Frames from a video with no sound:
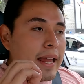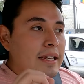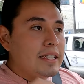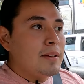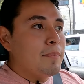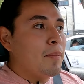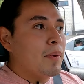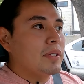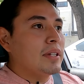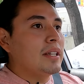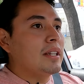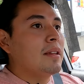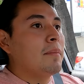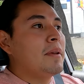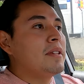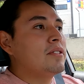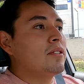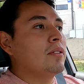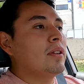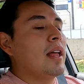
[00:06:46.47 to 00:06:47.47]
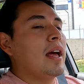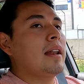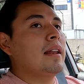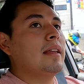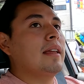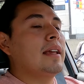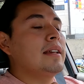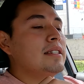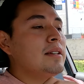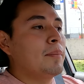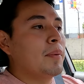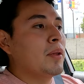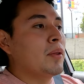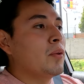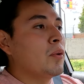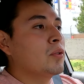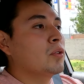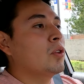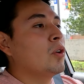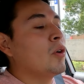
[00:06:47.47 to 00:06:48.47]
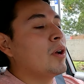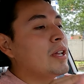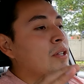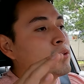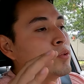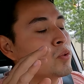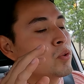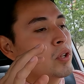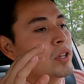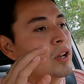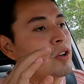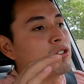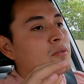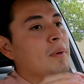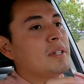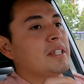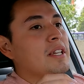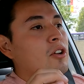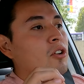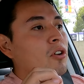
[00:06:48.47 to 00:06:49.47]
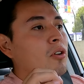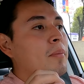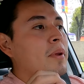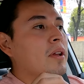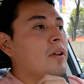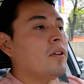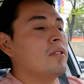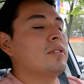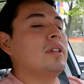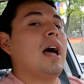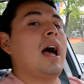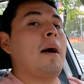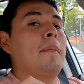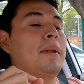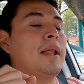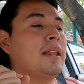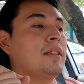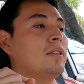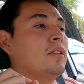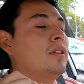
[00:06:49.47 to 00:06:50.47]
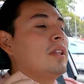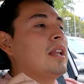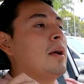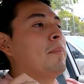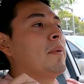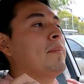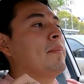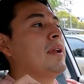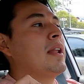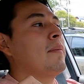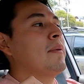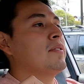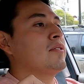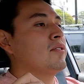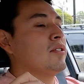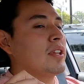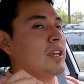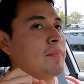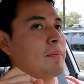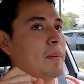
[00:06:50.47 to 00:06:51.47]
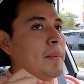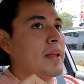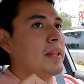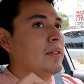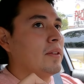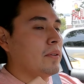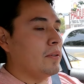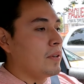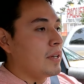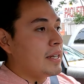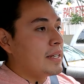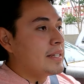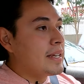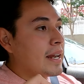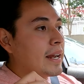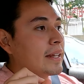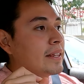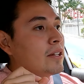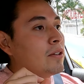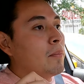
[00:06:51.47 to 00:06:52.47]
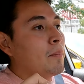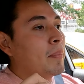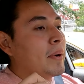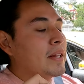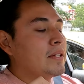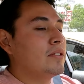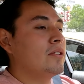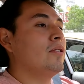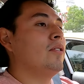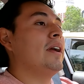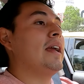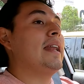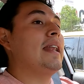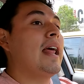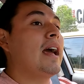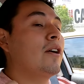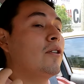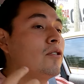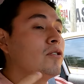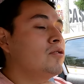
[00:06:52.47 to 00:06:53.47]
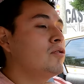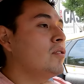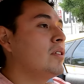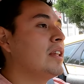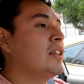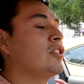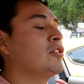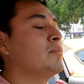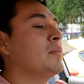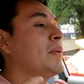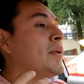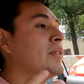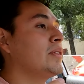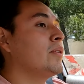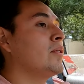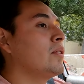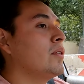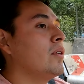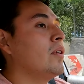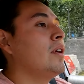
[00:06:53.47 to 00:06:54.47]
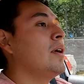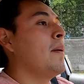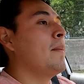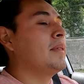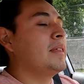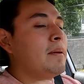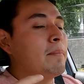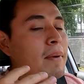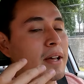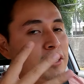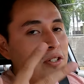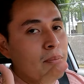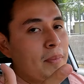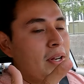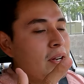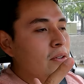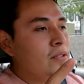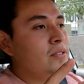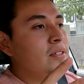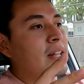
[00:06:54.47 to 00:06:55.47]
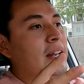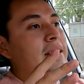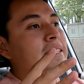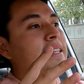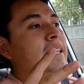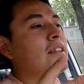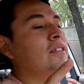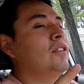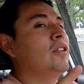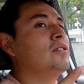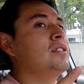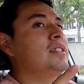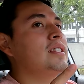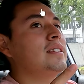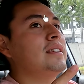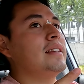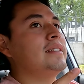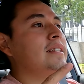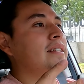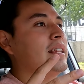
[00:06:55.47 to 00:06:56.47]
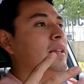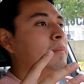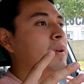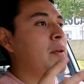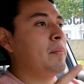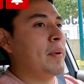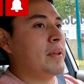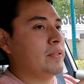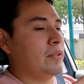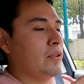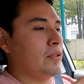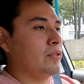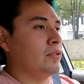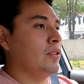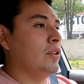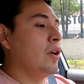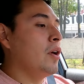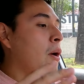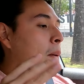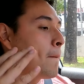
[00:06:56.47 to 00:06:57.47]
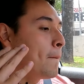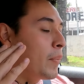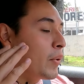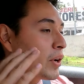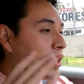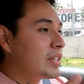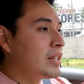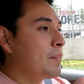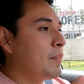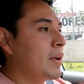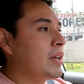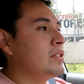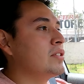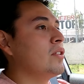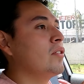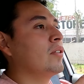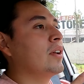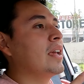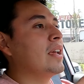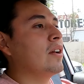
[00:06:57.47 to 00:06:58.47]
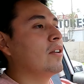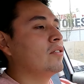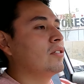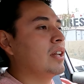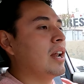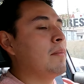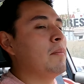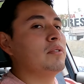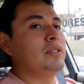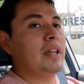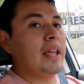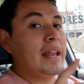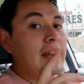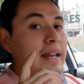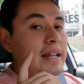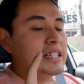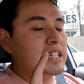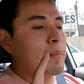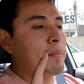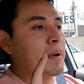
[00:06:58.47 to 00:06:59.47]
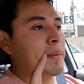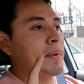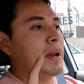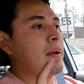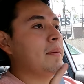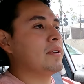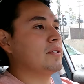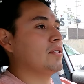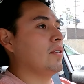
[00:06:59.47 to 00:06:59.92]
Es importante mencionar que este producto es uno de los más económicos hablando de la primera versión de equipamiento, ya que tiene un precio en agosto del 2021 de más o menos 367 mil pesos, por ese precio que encontramos en esa primera